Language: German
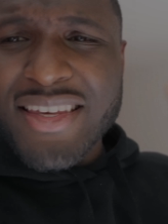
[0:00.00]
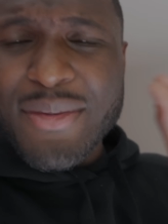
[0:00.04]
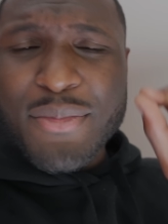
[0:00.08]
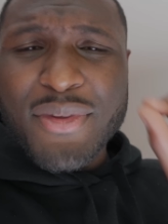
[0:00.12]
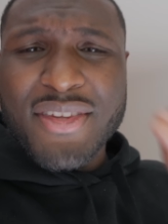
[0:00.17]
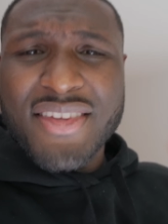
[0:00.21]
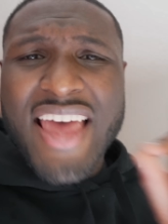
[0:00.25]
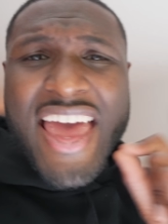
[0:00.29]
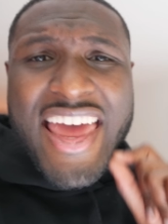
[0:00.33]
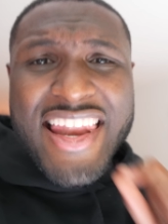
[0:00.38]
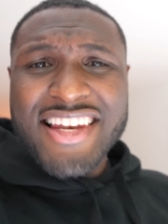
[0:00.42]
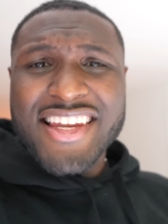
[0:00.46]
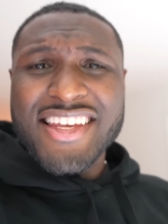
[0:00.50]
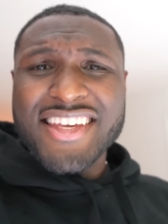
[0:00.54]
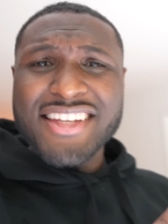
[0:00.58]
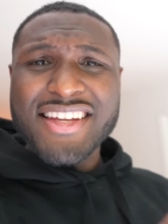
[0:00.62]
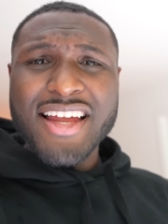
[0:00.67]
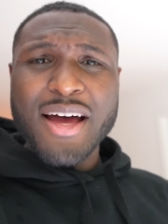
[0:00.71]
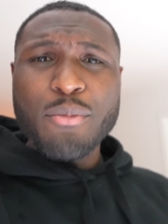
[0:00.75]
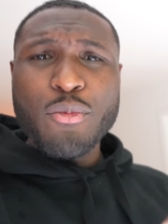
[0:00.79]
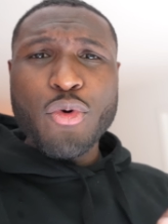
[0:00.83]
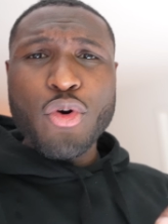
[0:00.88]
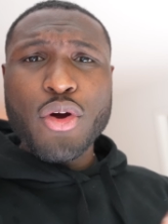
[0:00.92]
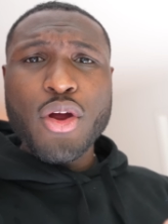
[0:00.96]
gibt es endlich
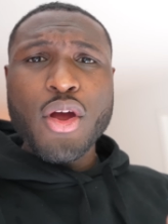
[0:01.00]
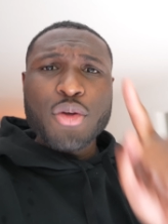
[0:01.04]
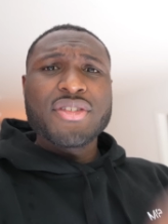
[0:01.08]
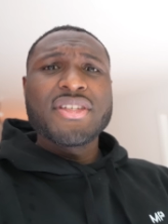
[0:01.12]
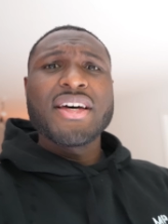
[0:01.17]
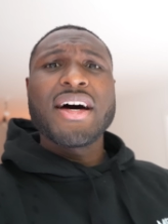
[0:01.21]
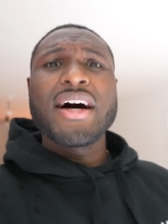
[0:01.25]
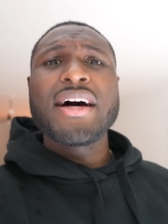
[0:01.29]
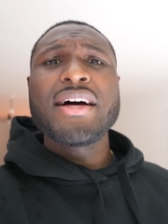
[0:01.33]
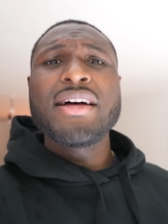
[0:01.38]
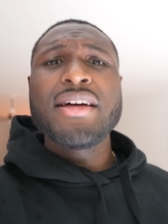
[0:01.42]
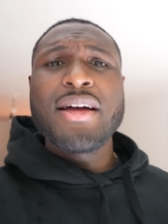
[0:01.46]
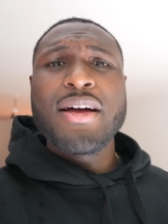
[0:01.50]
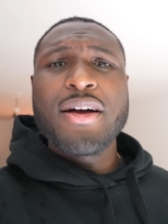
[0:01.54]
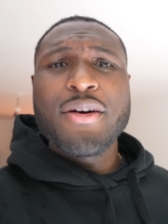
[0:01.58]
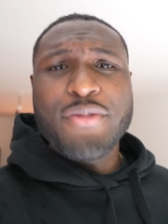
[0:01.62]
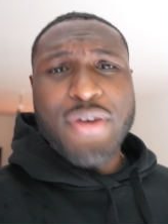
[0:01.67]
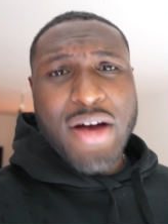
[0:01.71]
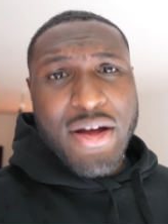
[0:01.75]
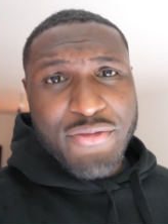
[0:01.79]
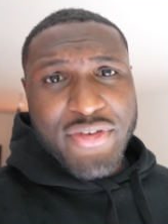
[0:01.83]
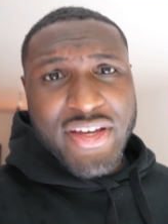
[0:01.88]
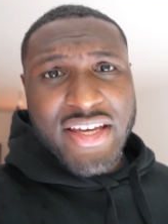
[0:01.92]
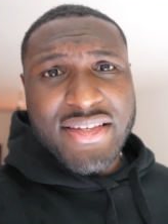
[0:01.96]
in Hamburg und da
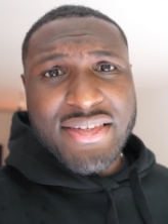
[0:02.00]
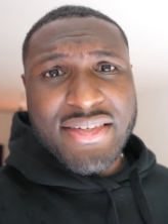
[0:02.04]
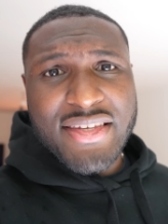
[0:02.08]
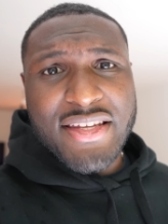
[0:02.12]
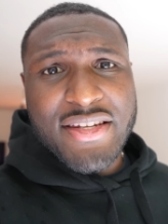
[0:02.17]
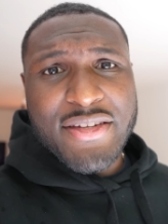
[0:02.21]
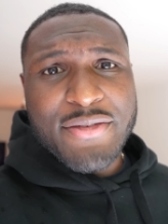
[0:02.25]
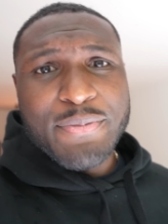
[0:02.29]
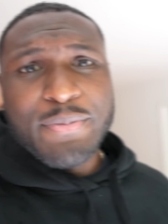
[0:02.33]
fahren wir jetzt hin.